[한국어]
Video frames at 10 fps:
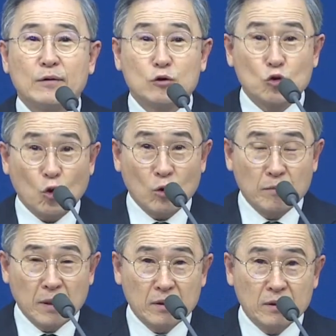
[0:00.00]

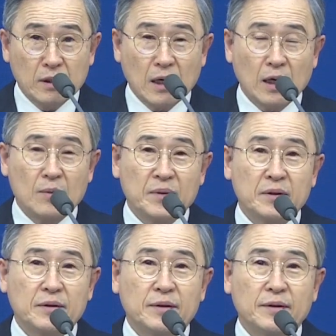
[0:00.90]
조금만 더
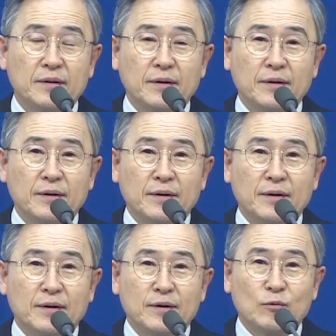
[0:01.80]
나아가면
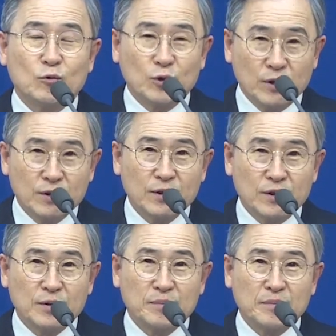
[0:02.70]
우리는
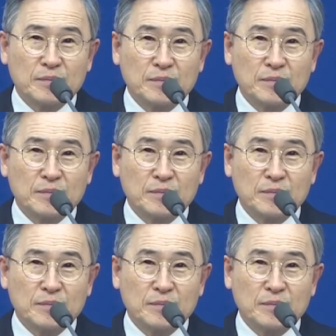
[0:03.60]
그럼